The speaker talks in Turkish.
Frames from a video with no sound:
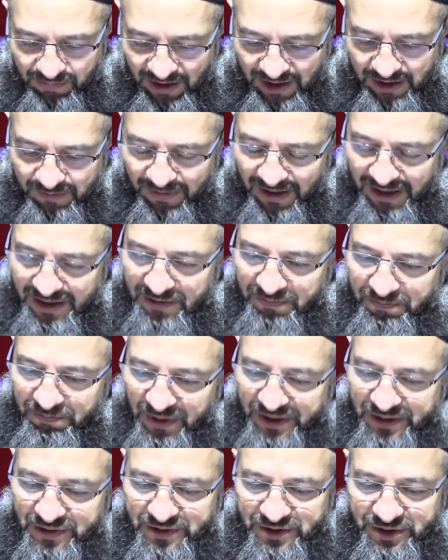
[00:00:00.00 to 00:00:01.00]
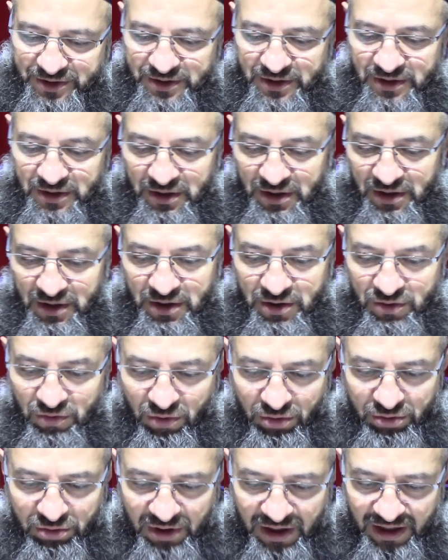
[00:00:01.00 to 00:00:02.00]
bakmak bayıltır.
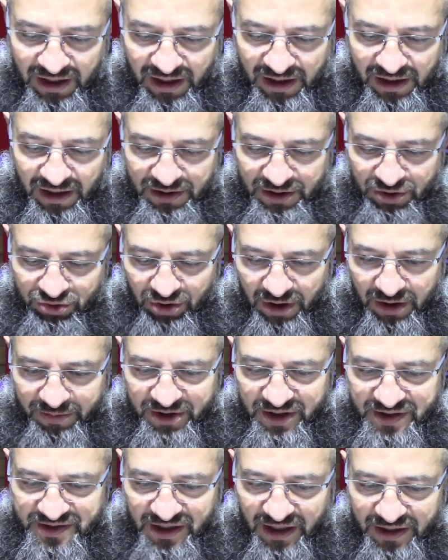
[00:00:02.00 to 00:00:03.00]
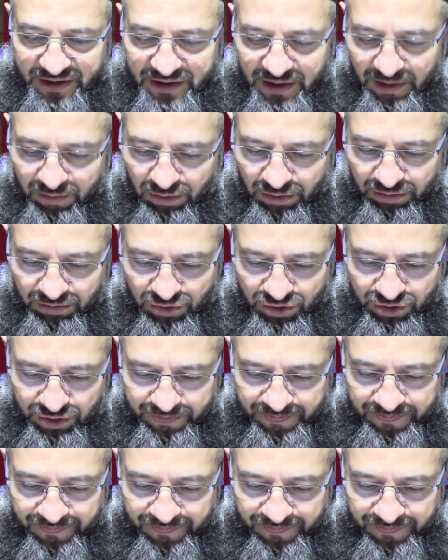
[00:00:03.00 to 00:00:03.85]
Konuyla alakalı da şöyle bir izahatta bulunmuş.